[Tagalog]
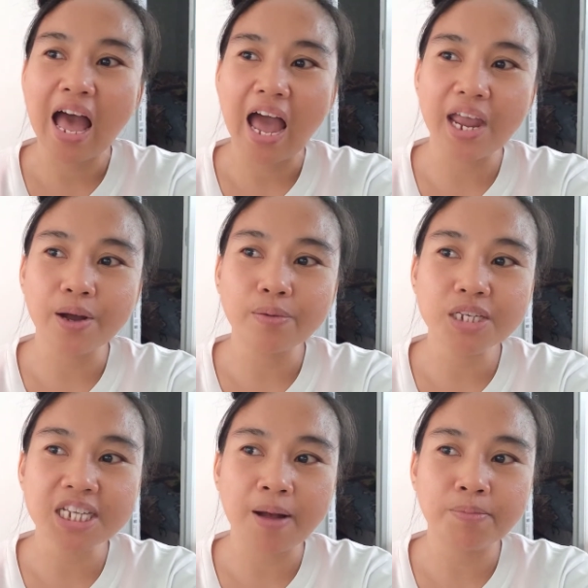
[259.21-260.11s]
I
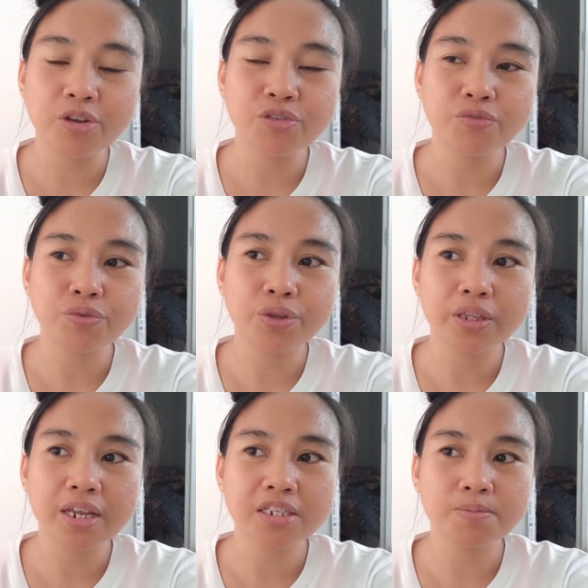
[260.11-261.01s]
always upload
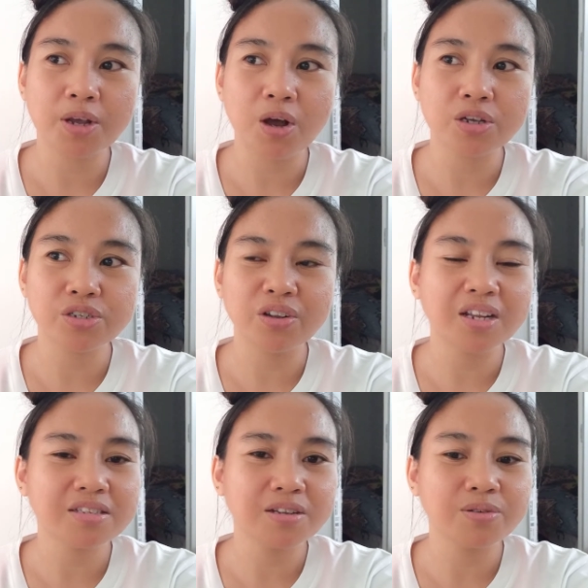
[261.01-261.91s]
food. It's because yun
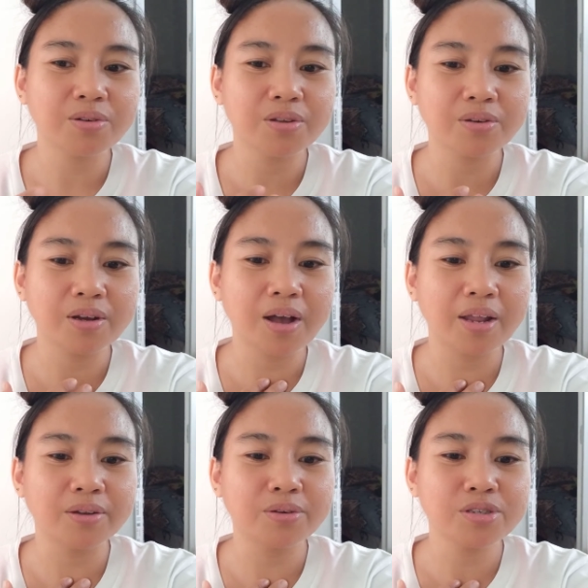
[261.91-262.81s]
lang siguro yung
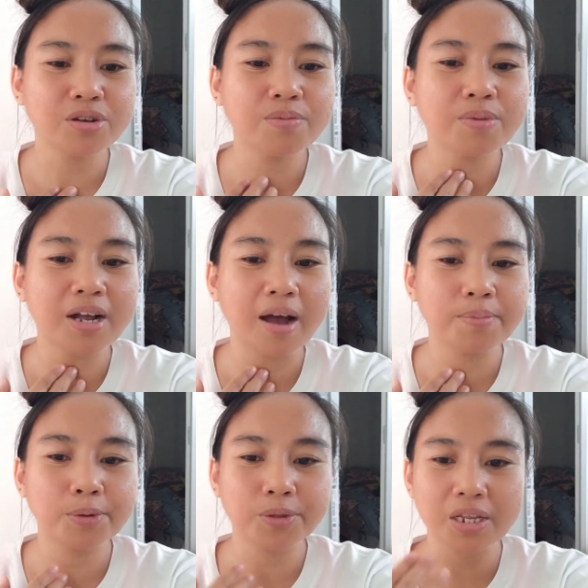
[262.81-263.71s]
ano, gusto kong
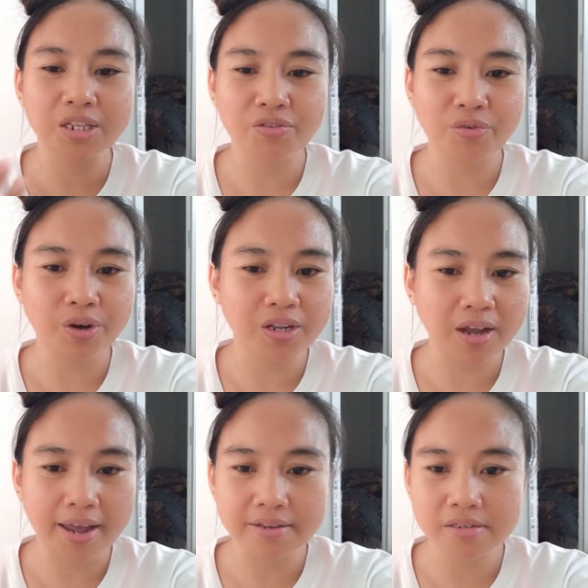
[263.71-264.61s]
mag-upload ng
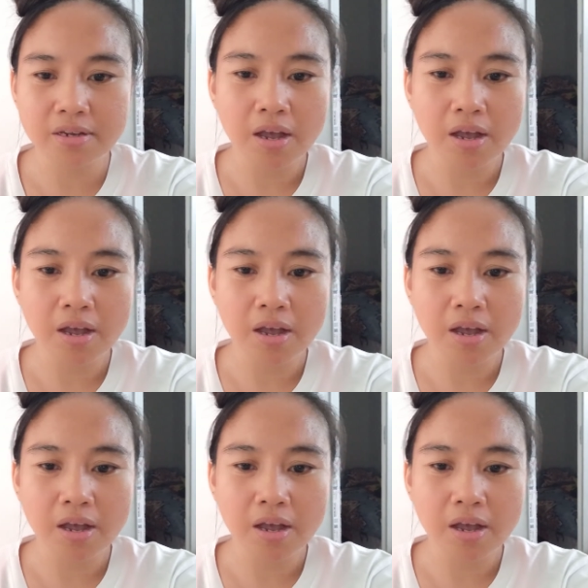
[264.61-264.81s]
different kinds